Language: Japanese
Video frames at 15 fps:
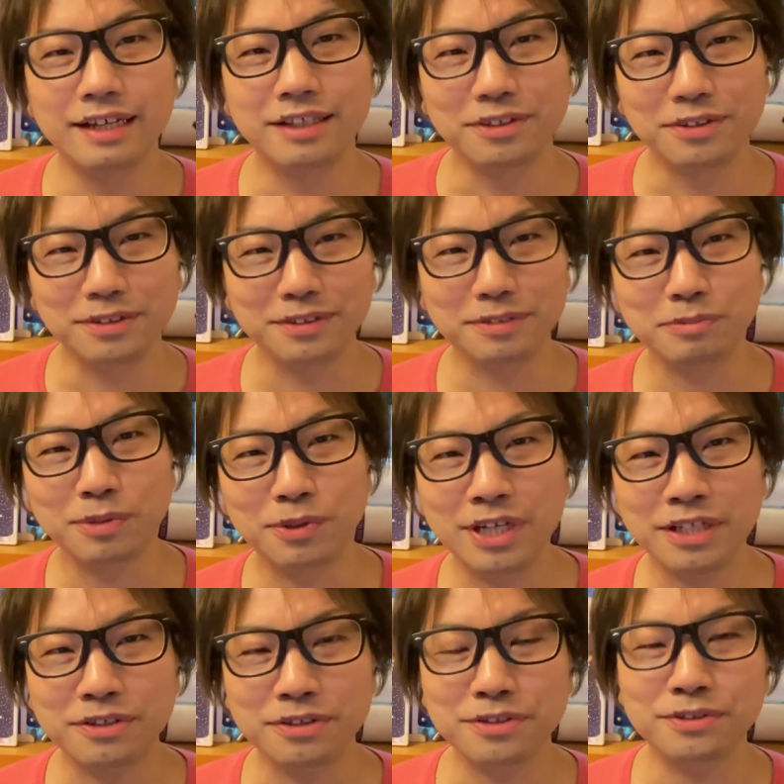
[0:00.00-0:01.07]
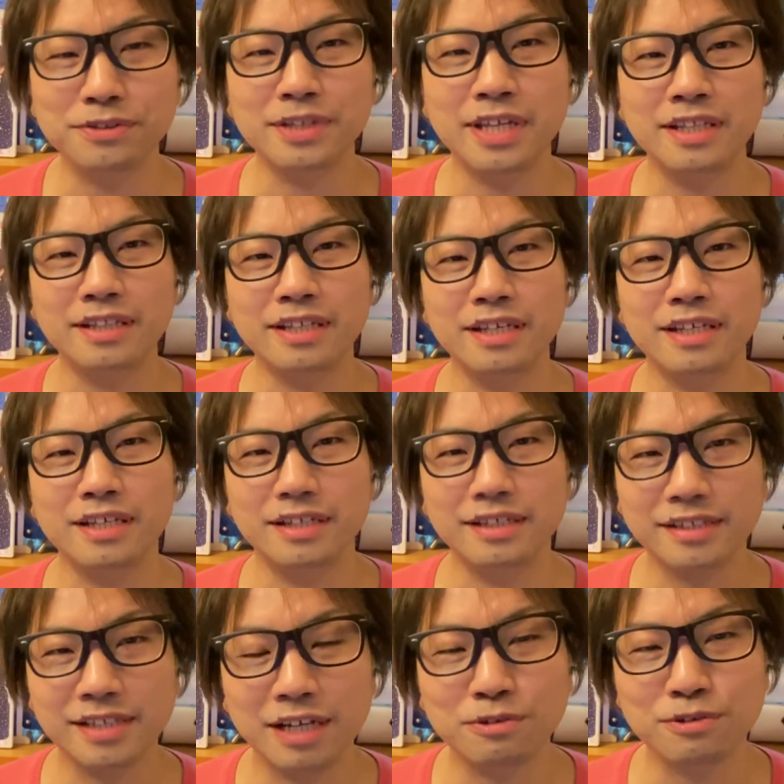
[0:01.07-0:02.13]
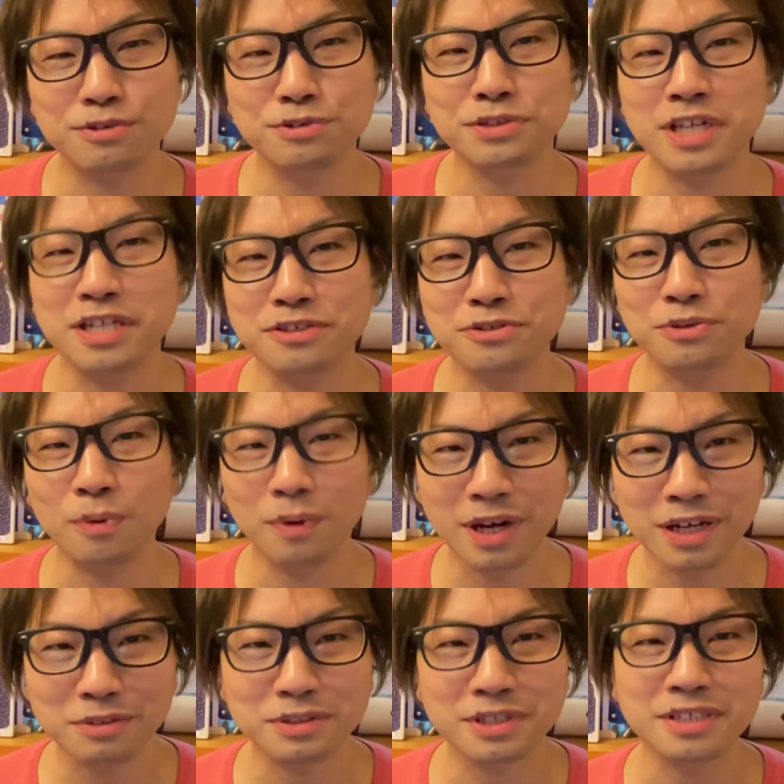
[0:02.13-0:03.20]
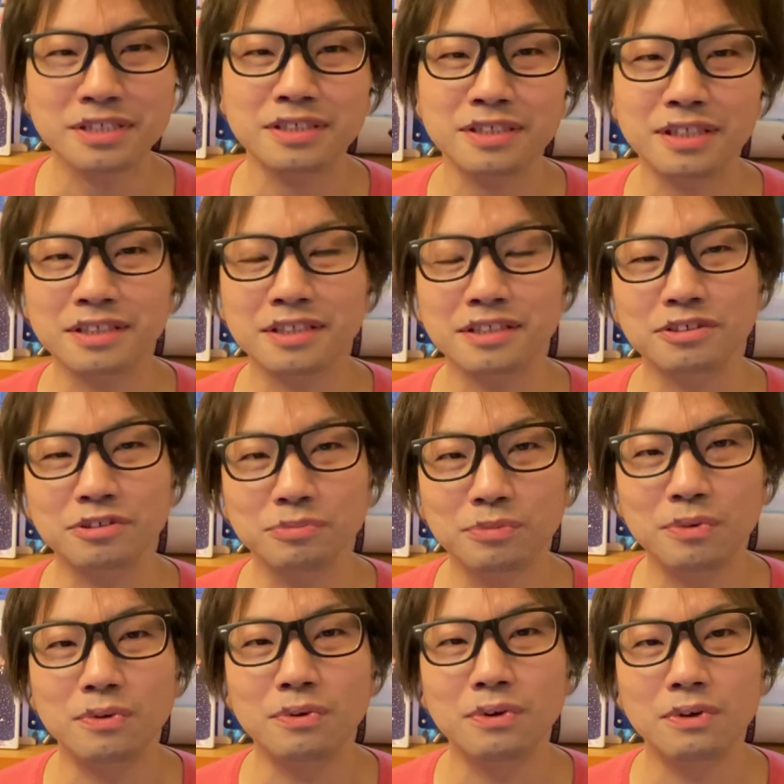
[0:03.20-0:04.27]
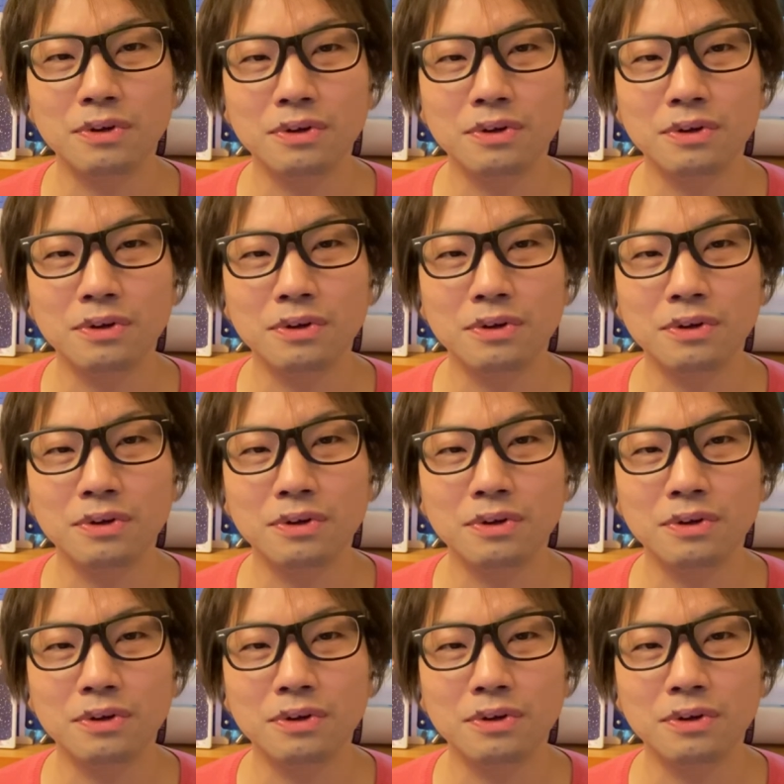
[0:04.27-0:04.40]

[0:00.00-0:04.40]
あのプロ野球きゅうねんで最後じゅうさんしょうごはいの成績なんだけれども、